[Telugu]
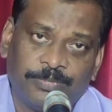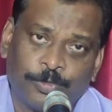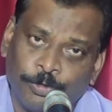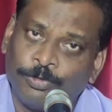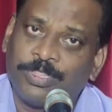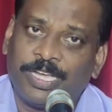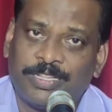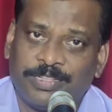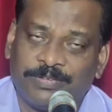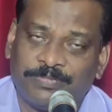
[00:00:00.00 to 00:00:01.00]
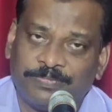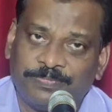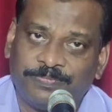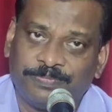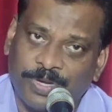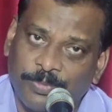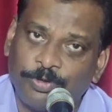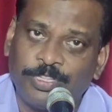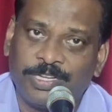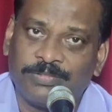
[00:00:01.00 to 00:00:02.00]
పునరుద్ధార దినం
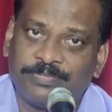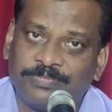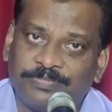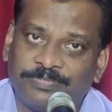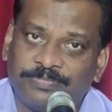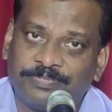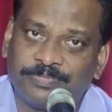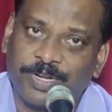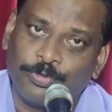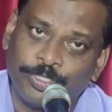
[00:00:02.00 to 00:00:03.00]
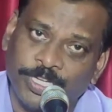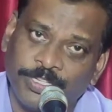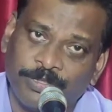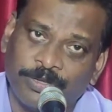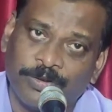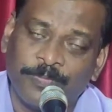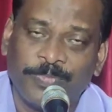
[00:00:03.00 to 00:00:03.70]
ప్రభు దినం ప్రభు సన్నిధిలో